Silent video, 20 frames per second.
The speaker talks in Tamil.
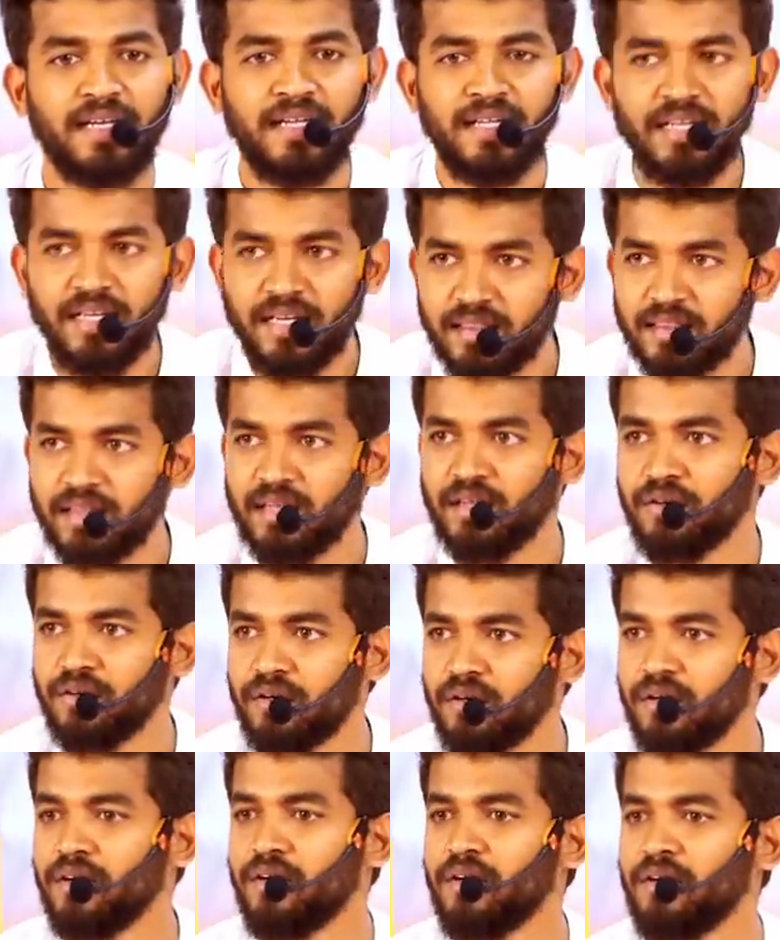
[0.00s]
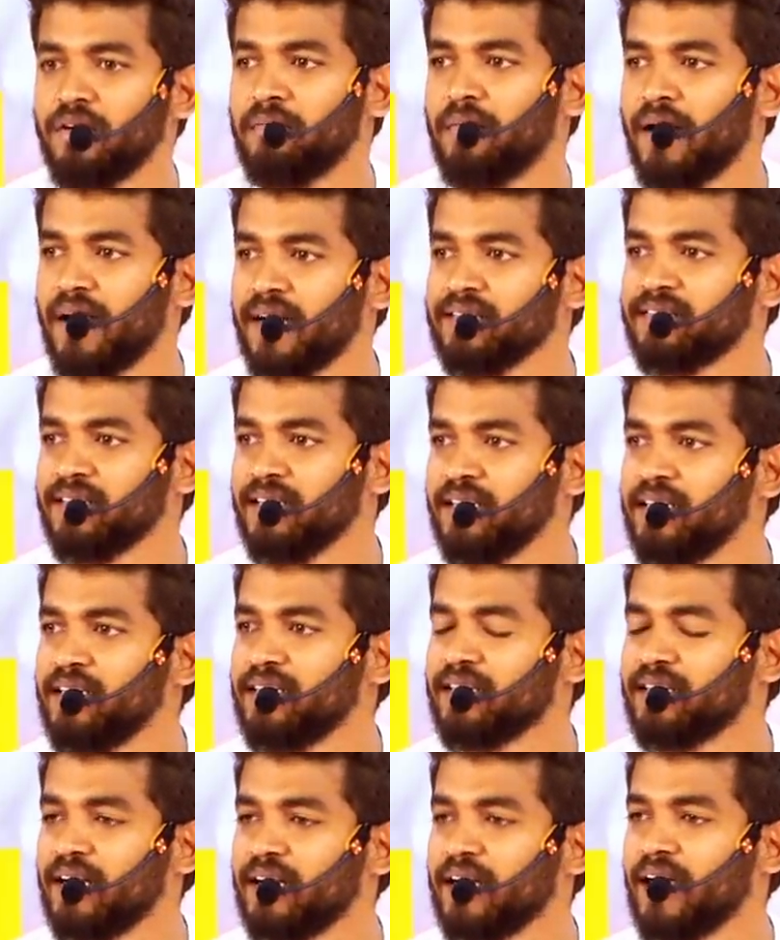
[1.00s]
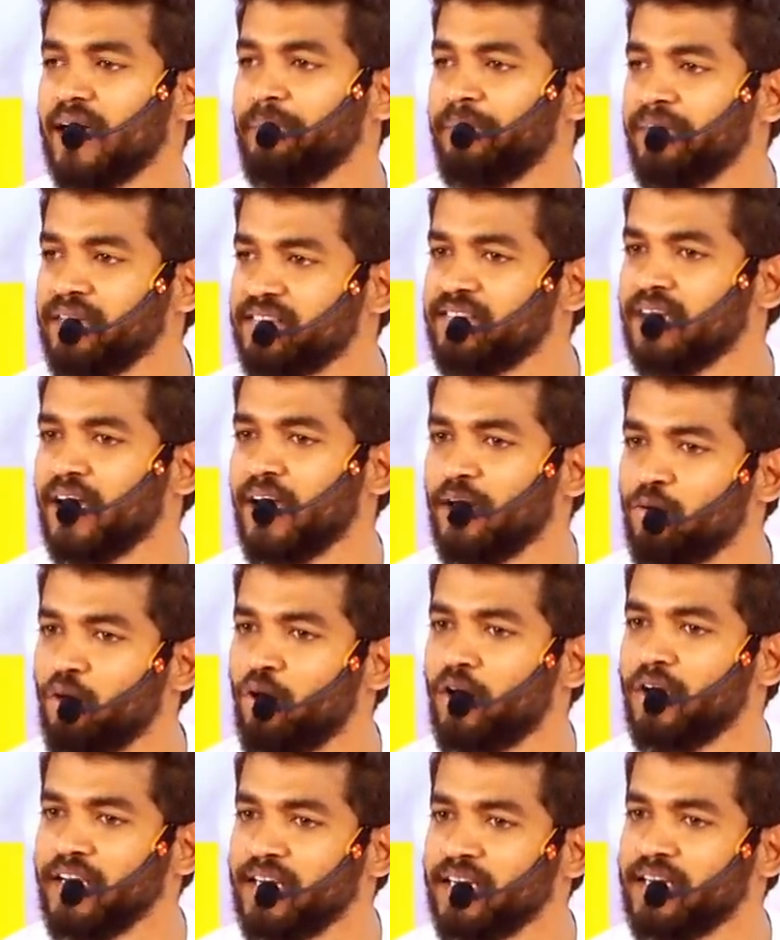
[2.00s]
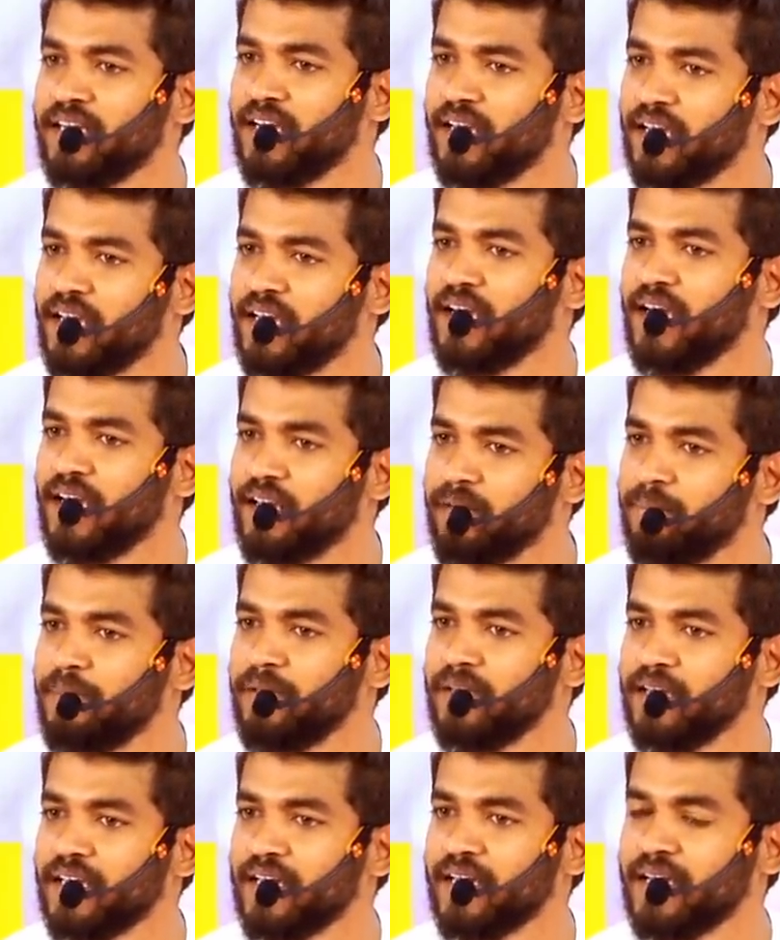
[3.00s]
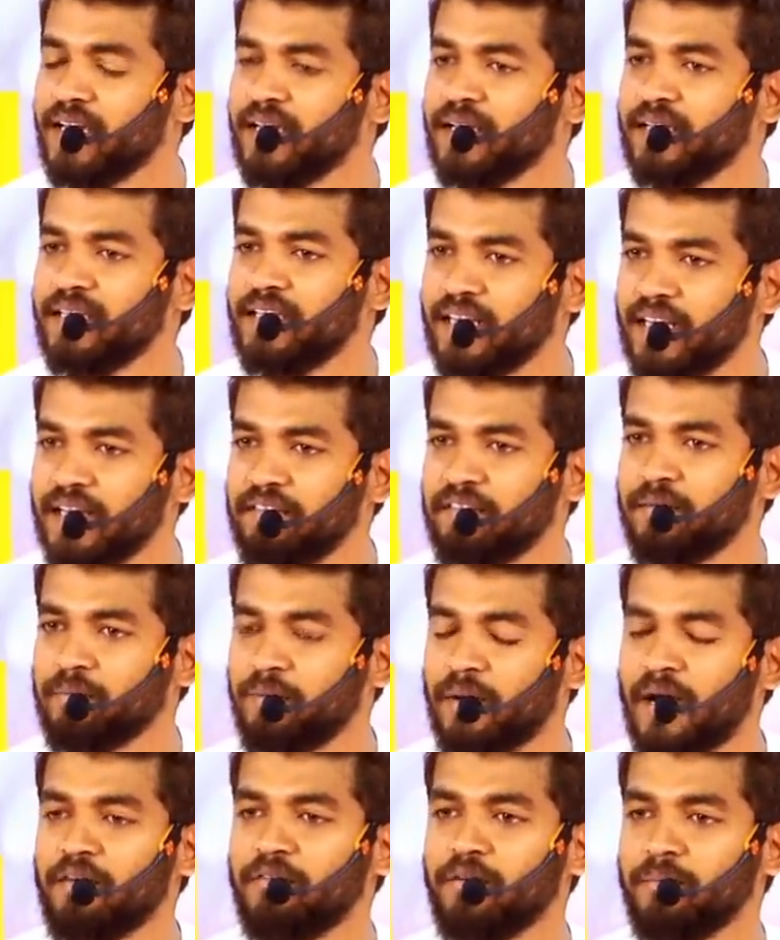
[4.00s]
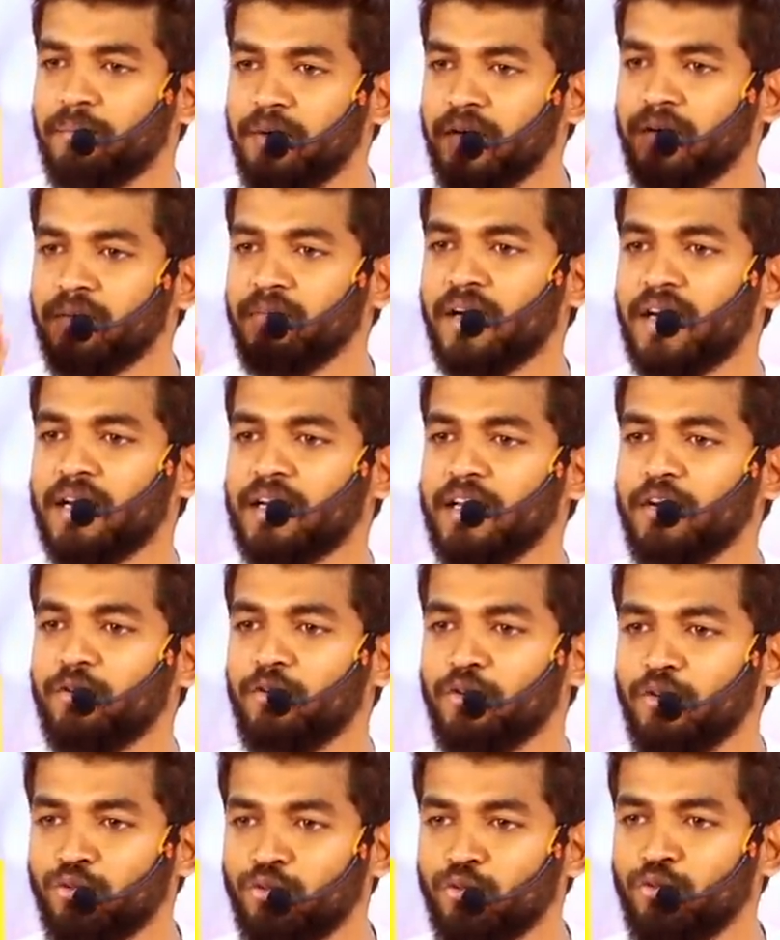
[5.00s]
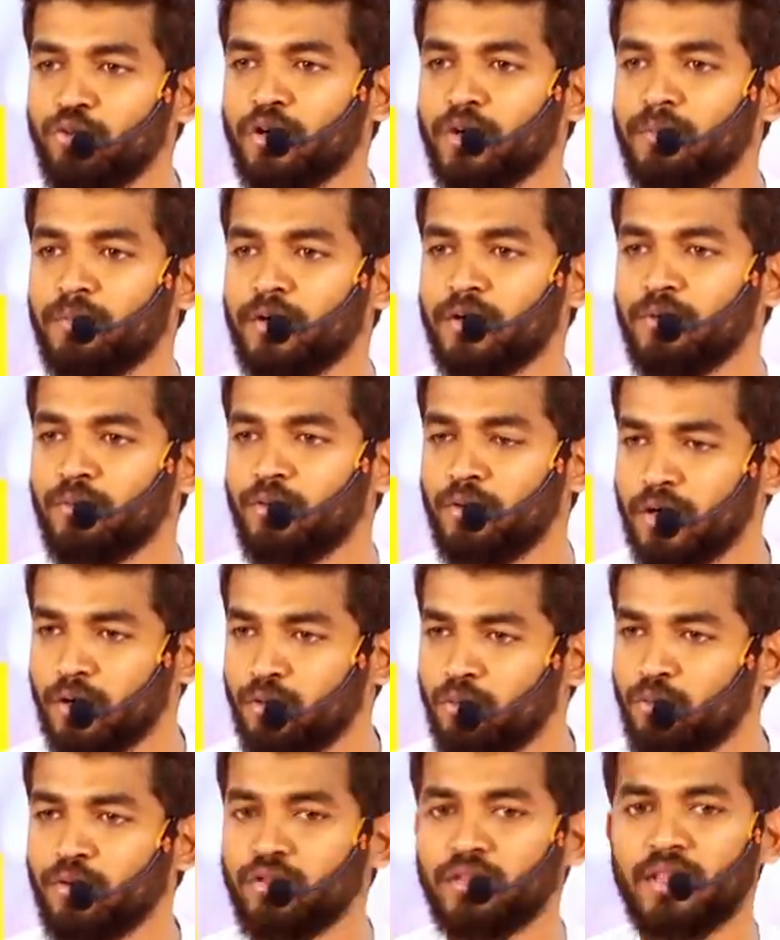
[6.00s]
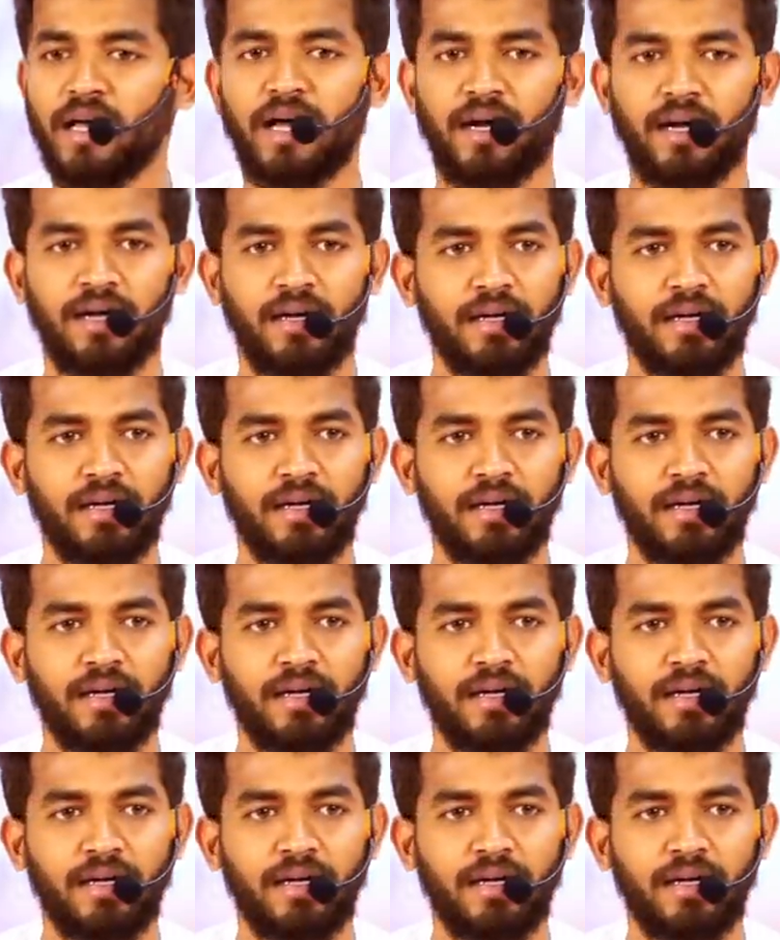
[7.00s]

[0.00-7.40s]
நிறுத்தணும் மனசை நிறுத்தலைன்னா பிஸியாக ஓடிக்கிட்டே இருப்பீங்க இறைவன் பாவம் பெரும் கருணை கொண்டு தூக்கம்ன்ற ஒன்றை கொடுத்தான்